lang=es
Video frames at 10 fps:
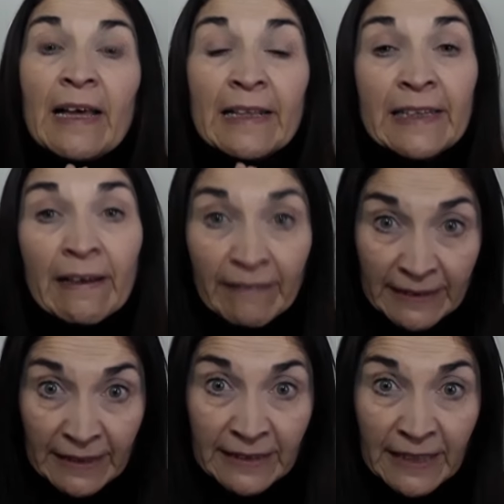El día
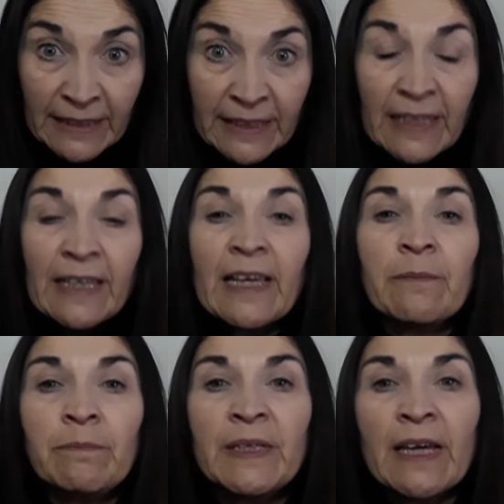27
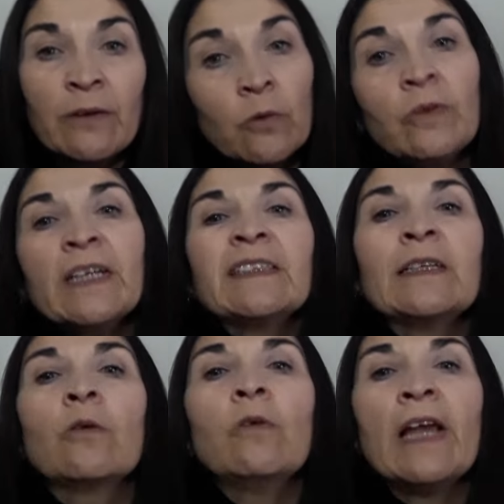envían una
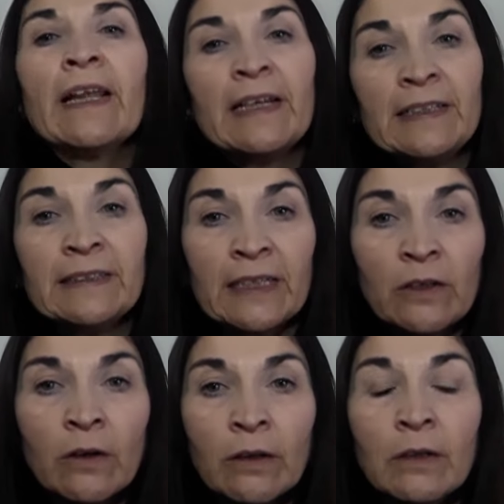circular al
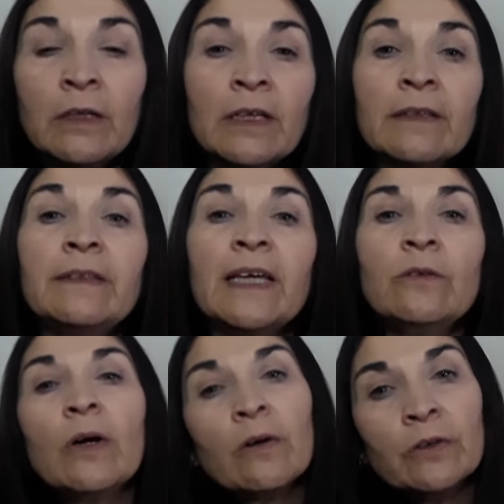interior
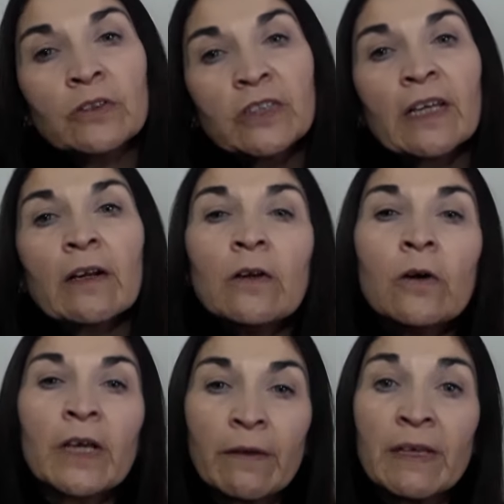dando a conocer
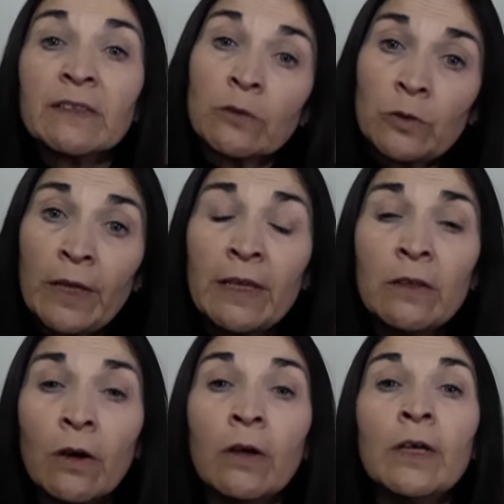lo que había
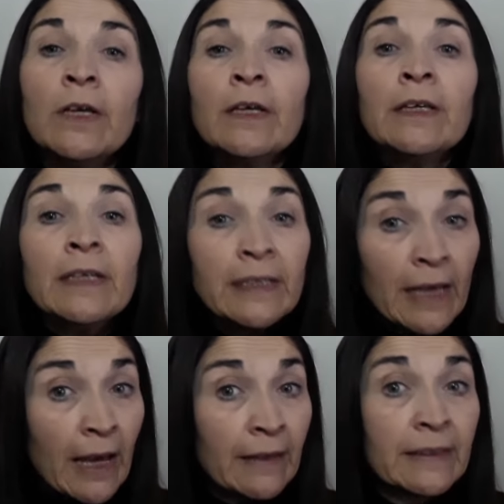sucedido,
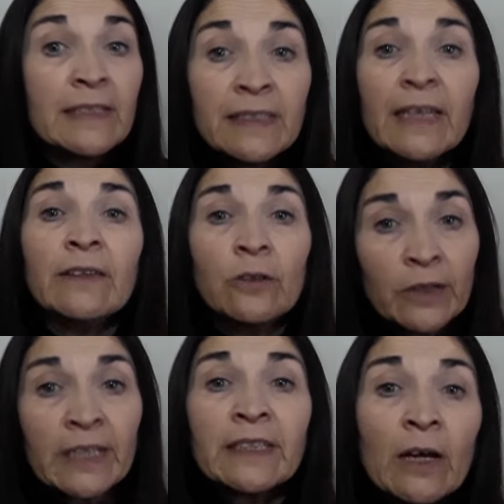diciendo
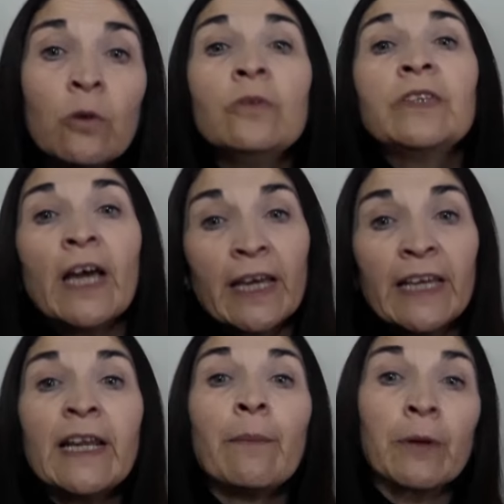que esta junta
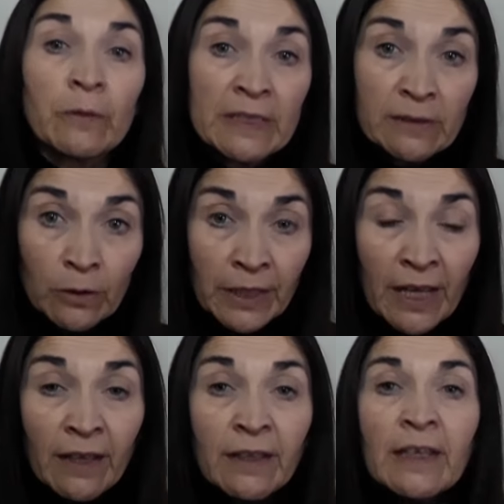era
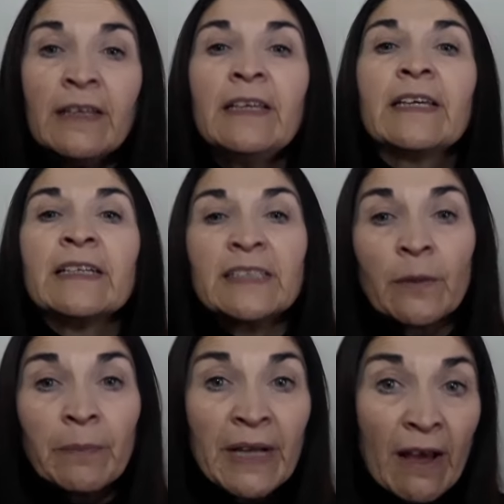provisoria y que se
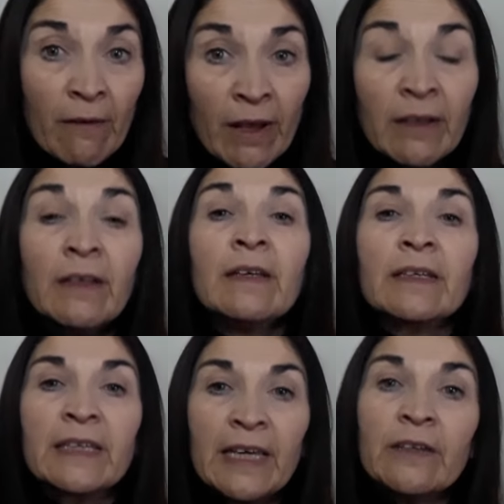esperaba
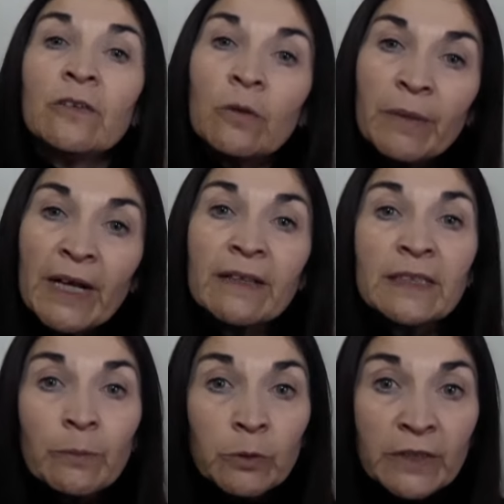que
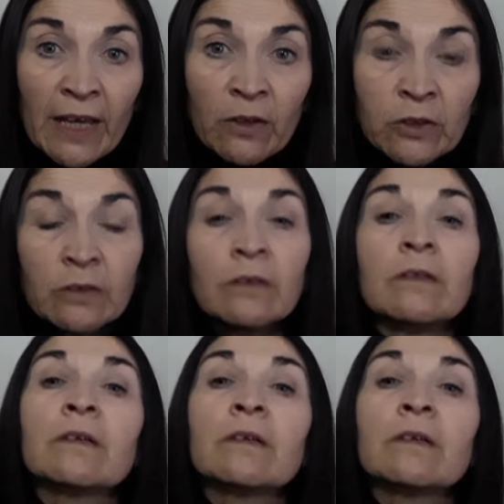nombraran diputados